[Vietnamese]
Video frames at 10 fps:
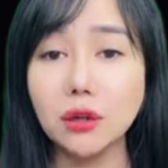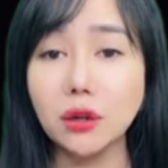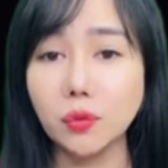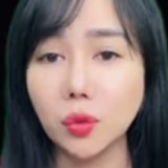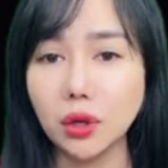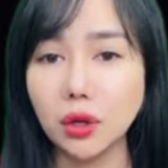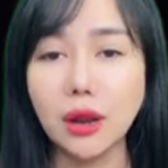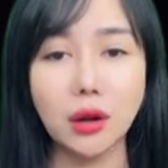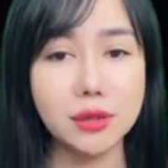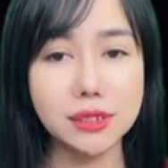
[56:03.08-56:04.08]
gạt tàn thuốc
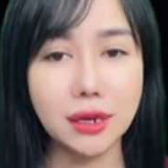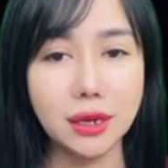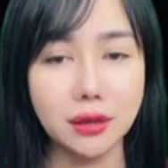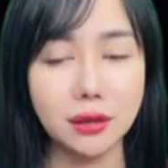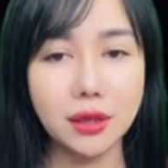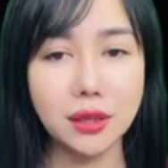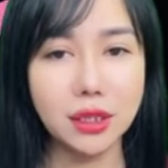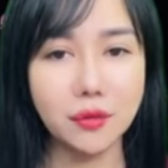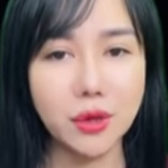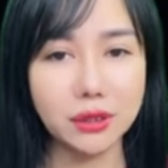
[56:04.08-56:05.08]
xuống đất vỡ tan
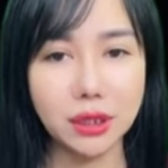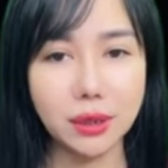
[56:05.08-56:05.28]
tành.